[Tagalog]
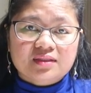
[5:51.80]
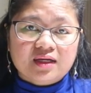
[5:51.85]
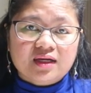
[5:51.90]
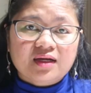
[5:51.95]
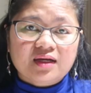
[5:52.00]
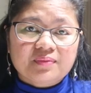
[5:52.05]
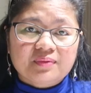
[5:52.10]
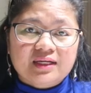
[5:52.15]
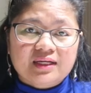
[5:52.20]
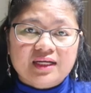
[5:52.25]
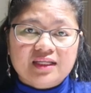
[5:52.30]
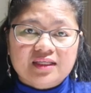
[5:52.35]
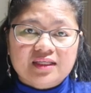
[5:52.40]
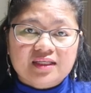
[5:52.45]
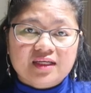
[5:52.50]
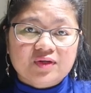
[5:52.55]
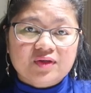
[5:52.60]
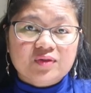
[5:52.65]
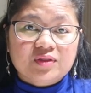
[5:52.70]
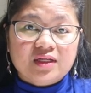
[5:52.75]
tanggapin
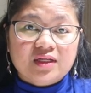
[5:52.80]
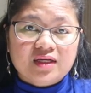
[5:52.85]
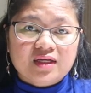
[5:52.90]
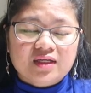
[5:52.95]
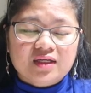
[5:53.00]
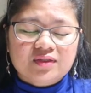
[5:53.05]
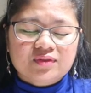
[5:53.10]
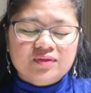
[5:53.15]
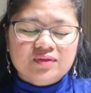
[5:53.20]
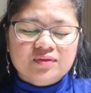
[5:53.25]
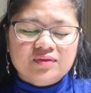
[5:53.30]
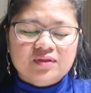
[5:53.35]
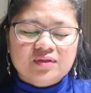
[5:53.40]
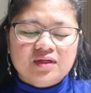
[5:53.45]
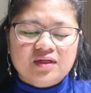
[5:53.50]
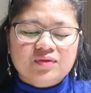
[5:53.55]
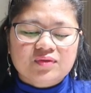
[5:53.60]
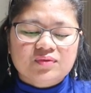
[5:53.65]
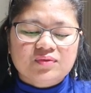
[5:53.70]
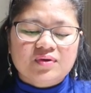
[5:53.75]
natin. Ganun talaga ang
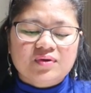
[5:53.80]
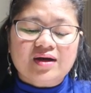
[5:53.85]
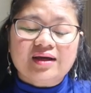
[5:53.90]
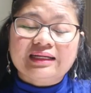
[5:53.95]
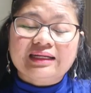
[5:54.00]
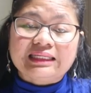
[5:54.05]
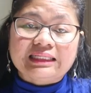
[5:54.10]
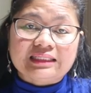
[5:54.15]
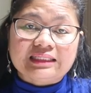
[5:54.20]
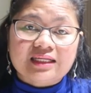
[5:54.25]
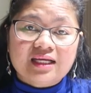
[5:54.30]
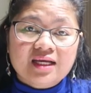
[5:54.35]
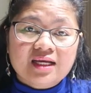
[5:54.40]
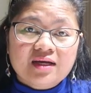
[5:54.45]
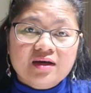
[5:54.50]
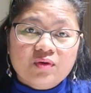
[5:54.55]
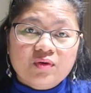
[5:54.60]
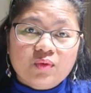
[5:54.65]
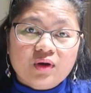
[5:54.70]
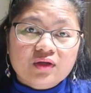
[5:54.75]
katotohanan.
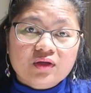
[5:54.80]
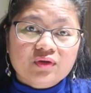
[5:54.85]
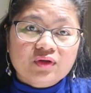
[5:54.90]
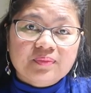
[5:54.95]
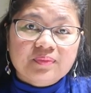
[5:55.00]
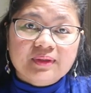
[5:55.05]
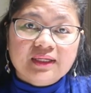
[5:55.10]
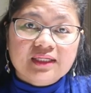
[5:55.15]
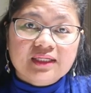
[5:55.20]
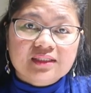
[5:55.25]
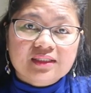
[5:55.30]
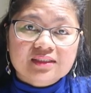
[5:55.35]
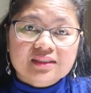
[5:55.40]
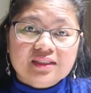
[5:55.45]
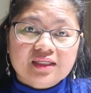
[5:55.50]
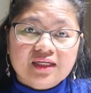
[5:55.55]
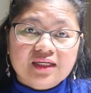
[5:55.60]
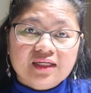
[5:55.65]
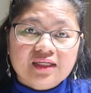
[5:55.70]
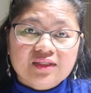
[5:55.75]
Huwag niyong ipilit ang
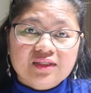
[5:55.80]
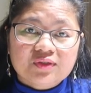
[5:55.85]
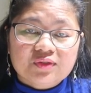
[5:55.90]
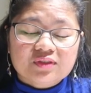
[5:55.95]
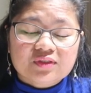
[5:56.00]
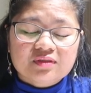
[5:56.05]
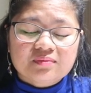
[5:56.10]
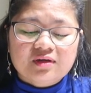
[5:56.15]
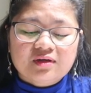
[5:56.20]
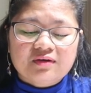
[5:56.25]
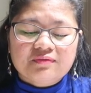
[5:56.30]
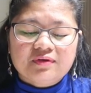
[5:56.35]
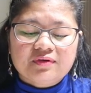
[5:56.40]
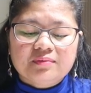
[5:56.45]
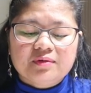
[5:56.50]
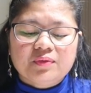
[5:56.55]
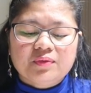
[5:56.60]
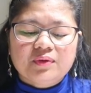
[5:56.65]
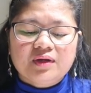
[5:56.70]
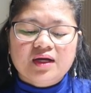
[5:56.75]
sarili niyo sa mga
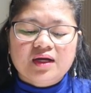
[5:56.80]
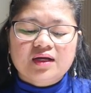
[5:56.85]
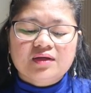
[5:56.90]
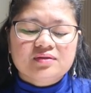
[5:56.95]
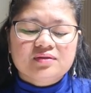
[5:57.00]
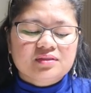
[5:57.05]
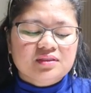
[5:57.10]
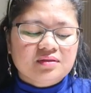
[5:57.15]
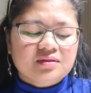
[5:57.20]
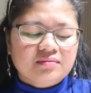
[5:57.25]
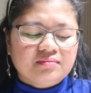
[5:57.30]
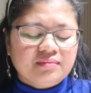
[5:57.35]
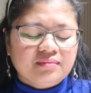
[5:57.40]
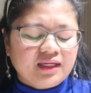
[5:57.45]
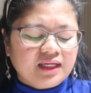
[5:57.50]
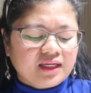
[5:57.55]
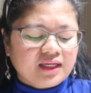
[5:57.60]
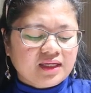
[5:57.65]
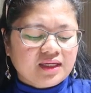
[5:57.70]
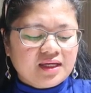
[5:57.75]
fam na wala kayong
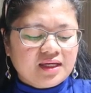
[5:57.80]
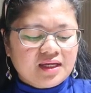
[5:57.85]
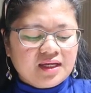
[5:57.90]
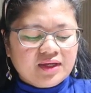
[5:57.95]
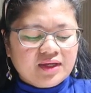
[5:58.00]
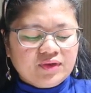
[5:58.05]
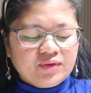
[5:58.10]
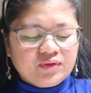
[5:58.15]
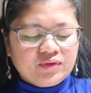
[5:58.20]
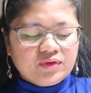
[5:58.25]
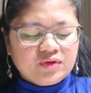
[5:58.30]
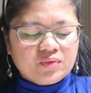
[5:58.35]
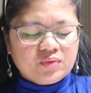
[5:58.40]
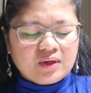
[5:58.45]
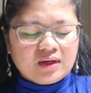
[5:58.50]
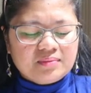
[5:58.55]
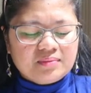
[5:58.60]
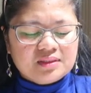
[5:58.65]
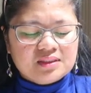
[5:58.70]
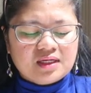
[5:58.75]
silbi. Yun yun,
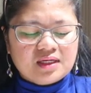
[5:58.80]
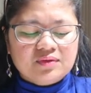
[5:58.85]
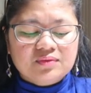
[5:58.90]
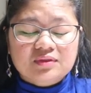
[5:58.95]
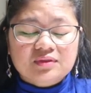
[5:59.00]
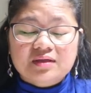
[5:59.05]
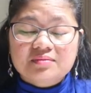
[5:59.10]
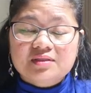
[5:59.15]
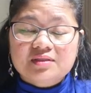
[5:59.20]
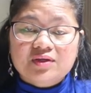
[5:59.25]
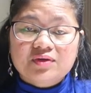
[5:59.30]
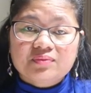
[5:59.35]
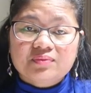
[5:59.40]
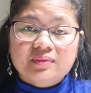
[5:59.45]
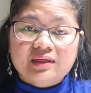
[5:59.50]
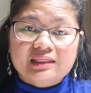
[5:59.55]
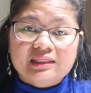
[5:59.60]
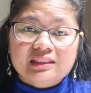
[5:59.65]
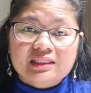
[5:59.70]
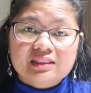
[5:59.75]
walang masyadong time sa iyo,
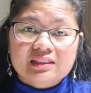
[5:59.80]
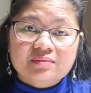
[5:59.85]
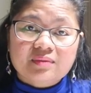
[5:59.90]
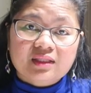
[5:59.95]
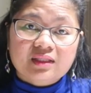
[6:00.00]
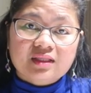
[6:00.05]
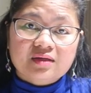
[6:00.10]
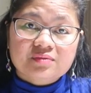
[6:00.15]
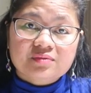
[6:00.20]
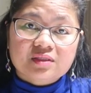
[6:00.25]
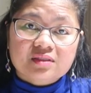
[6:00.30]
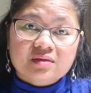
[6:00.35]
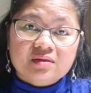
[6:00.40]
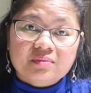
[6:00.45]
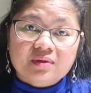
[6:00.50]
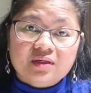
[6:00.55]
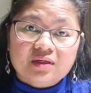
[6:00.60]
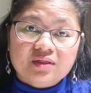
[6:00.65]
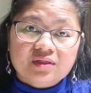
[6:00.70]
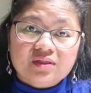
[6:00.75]
best, kasi may time siya sa
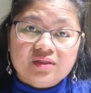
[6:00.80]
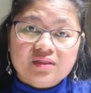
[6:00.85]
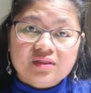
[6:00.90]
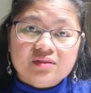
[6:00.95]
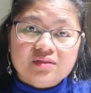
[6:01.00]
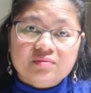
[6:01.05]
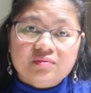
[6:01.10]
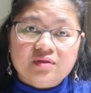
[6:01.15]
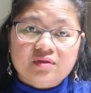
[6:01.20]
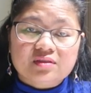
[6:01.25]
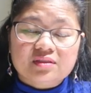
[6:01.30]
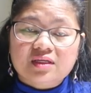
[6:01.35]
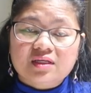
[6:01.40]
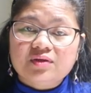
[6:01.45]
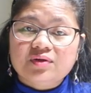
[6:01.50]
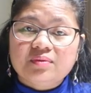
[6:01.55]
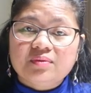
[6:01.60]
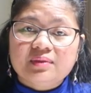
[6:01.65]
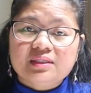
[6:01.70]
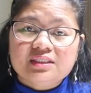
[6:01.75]
ibang girls.
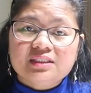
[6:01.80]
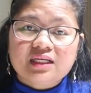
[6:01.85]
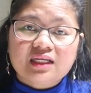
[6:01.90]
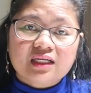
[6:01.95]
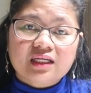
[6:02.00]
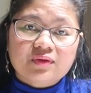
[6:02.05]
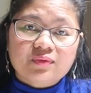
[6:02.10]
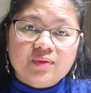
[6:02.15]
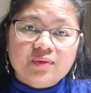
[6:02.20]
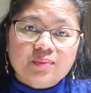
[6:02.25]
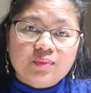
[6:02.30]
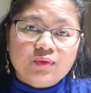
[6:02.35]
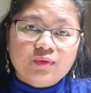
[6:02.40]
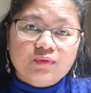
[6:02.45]
Minsan yung iba dyan, ginawang